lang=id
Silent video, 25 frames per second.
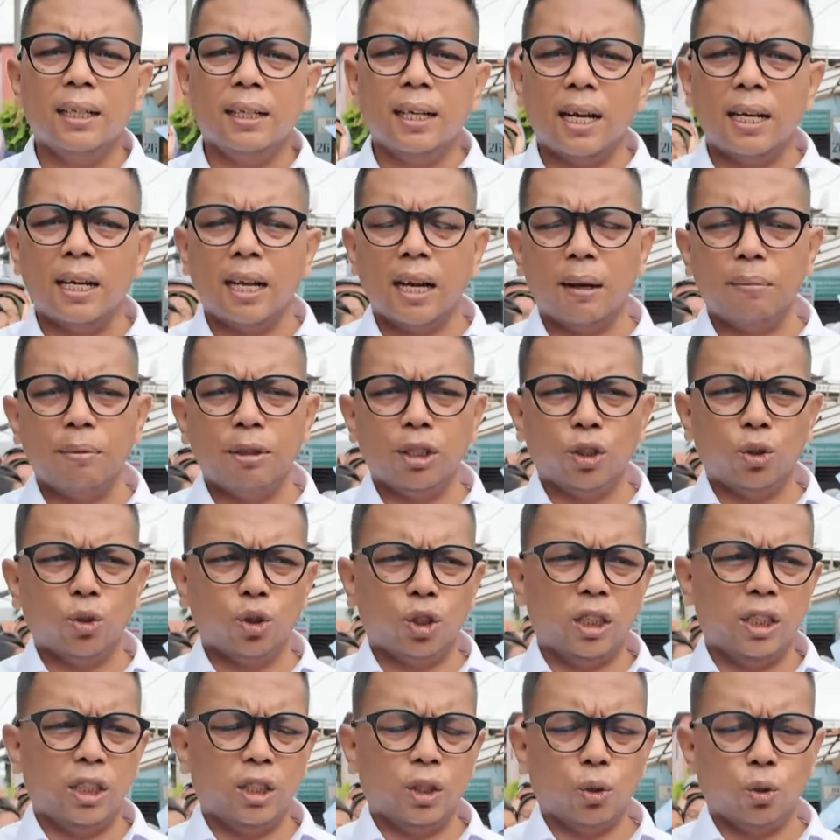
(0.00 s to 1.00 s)
Dan dalam
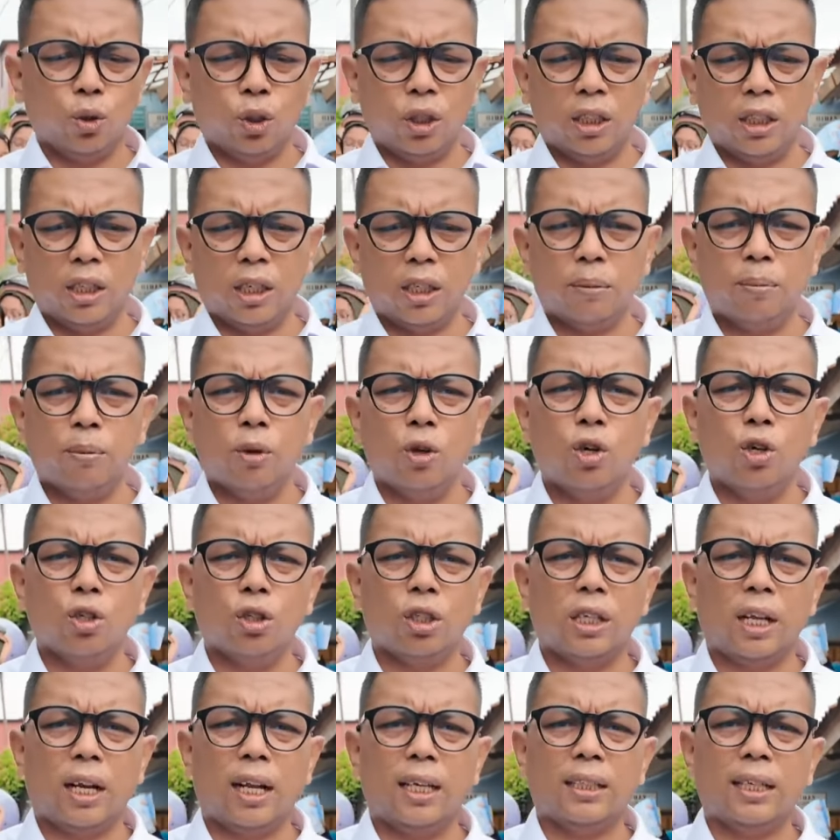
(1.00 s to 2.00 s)
diskusi-diskusi
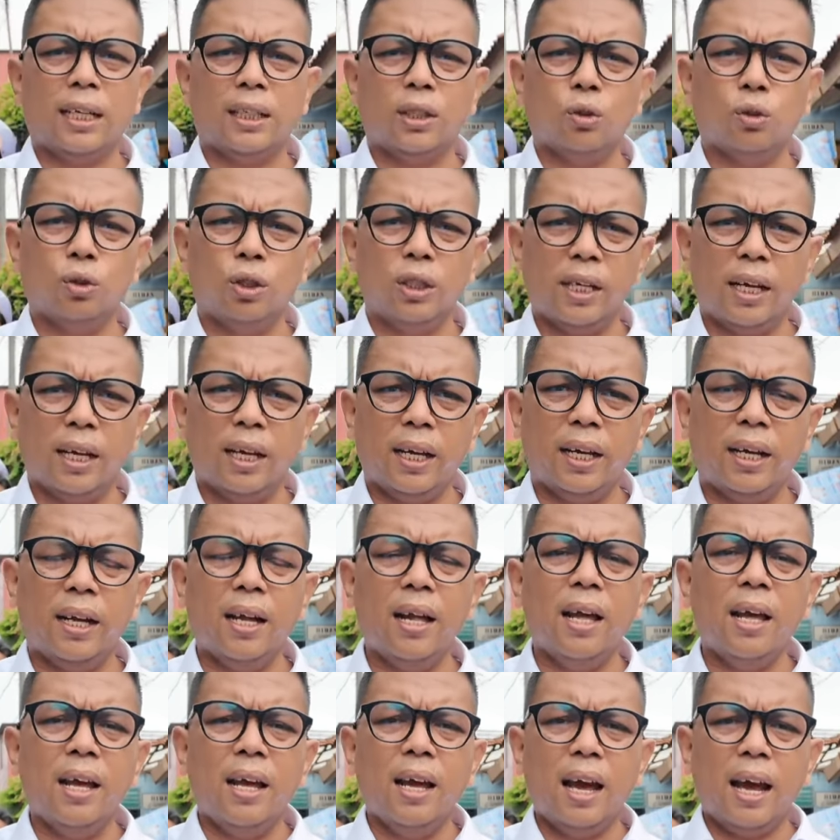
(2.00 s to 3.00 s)
tersebut salah satunya
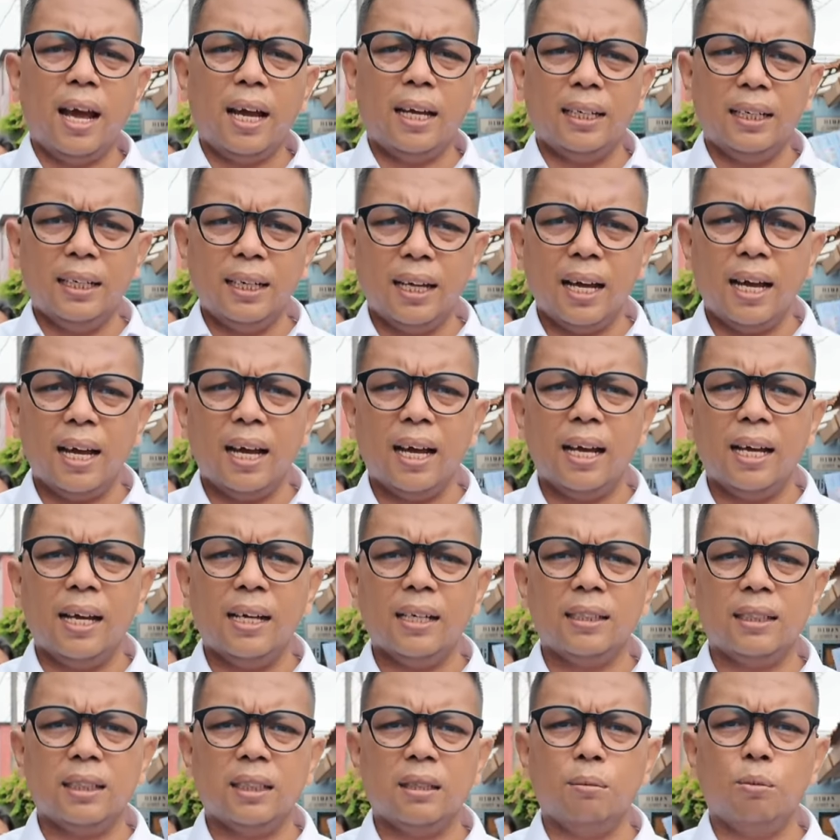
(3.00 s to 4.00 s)

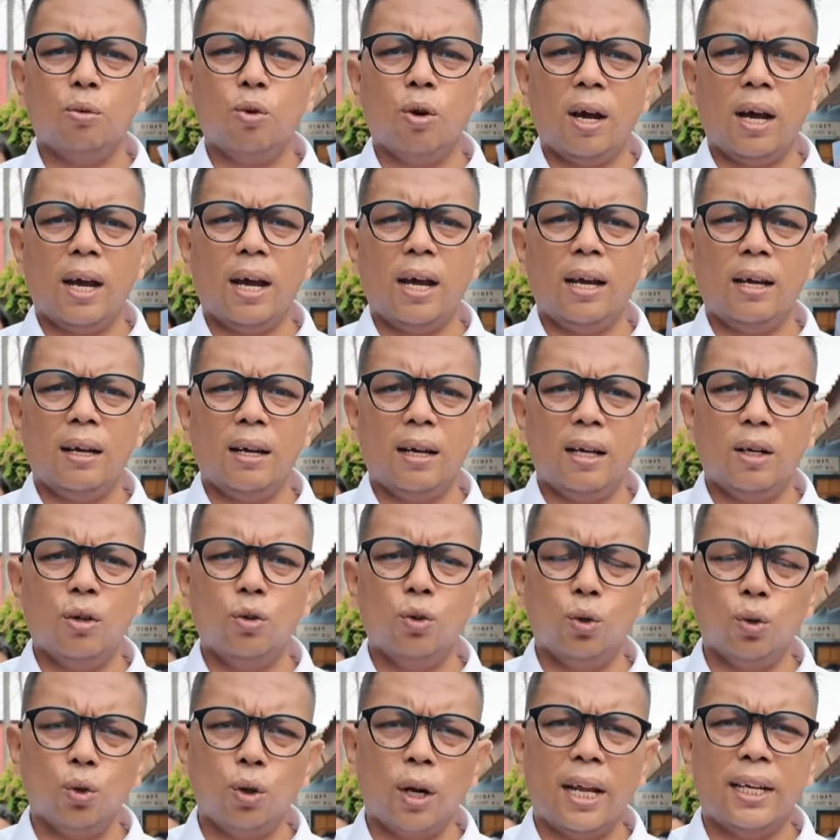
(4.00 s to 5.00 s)
ada sebuah
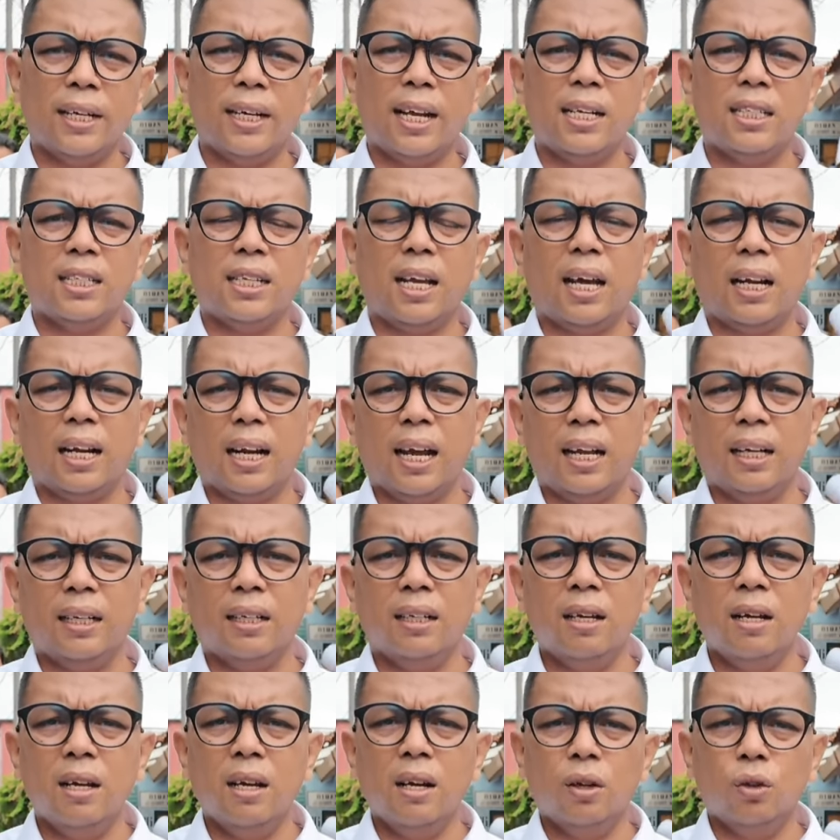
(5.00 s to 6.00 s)
uh, usulan dan
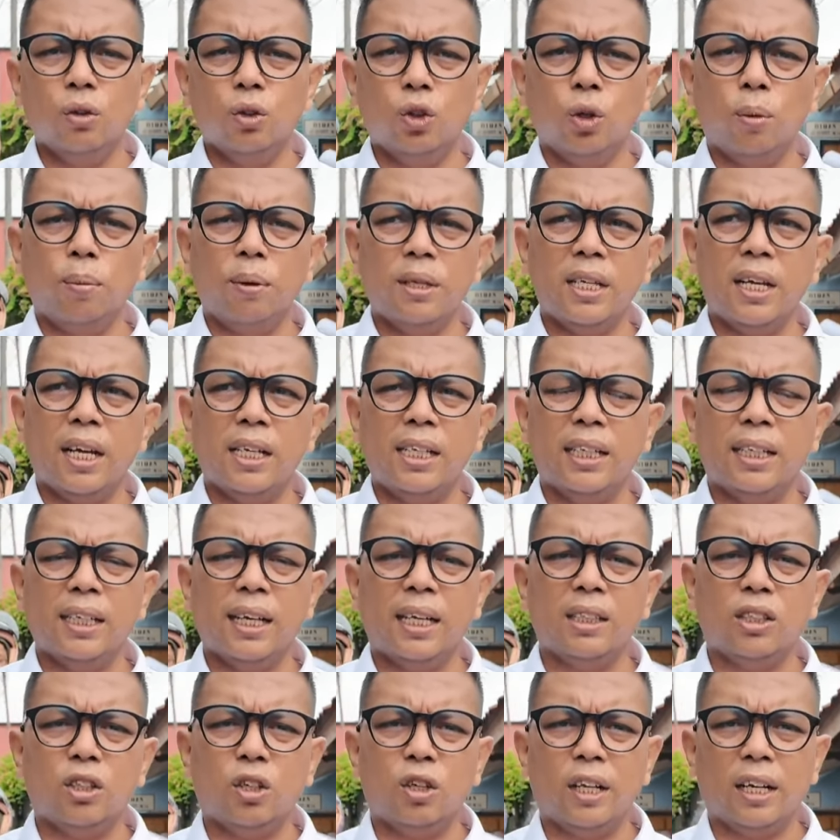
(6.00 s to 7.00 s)
saran untuk
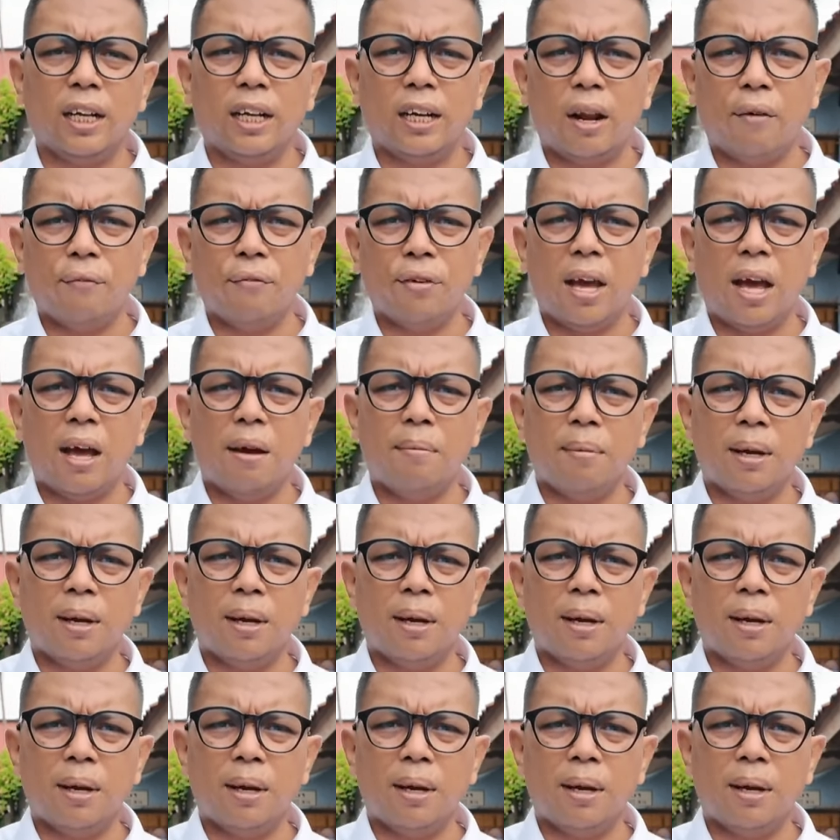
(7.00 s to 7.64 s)
menjadikan saudara Raffi